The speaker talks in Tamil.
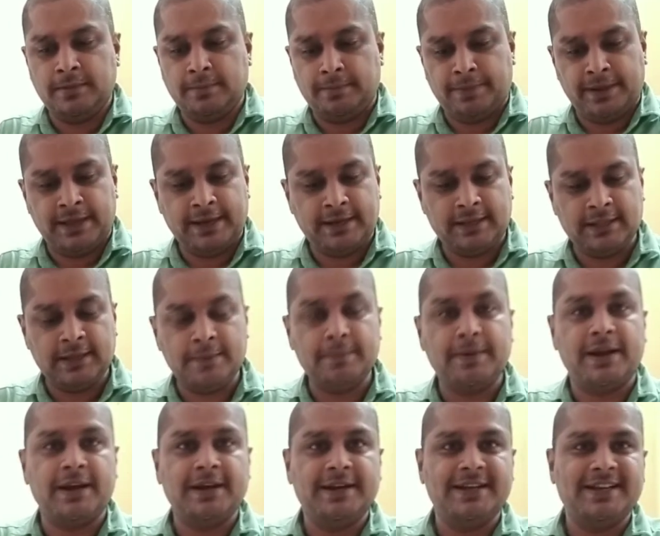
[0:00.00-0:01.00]
பேருக்கு தான்
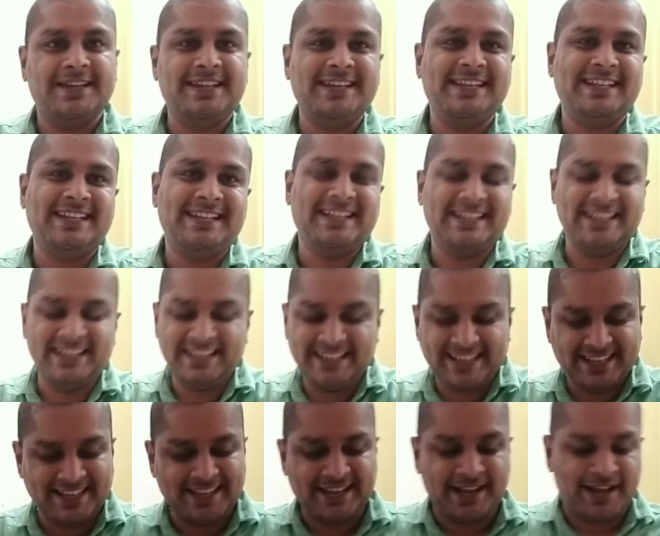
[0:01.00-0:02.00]
பிராண்டு
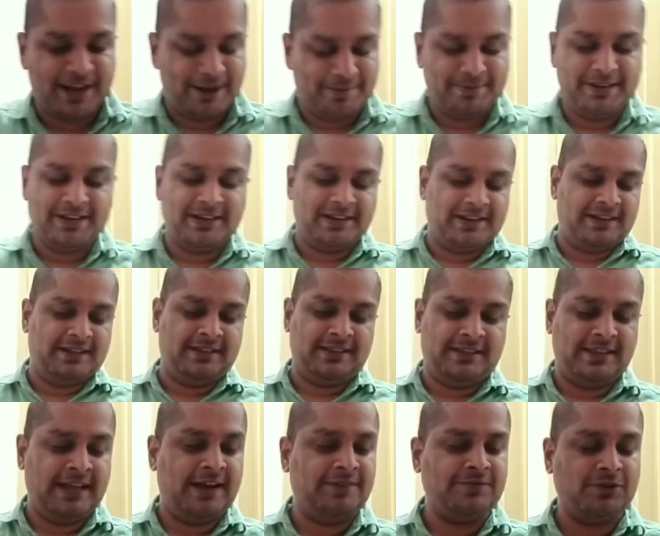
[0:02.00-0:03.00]
அப்படின்னு இல்லை
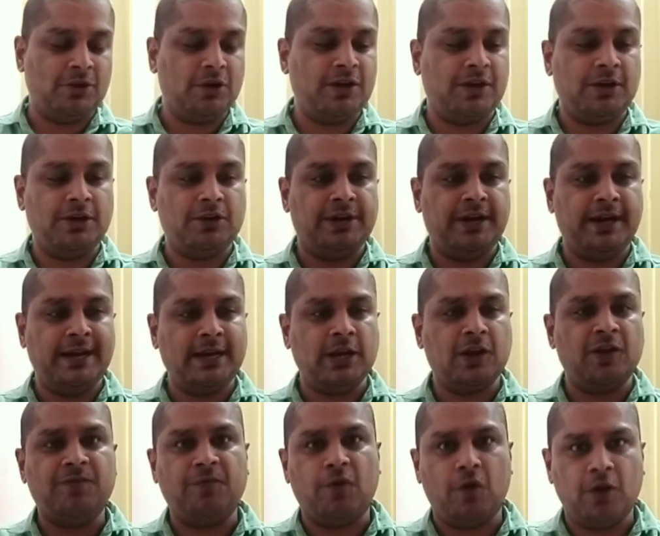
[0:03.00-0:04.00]
தி ஹாவ் டு லுக் இன் டு டீட்டெயில்
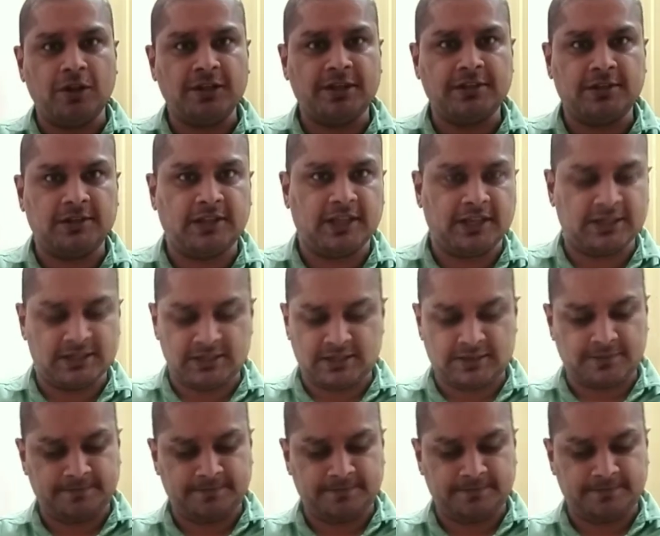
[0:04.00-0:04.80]
ஆஃப் ஆல் தி திங்ஸ்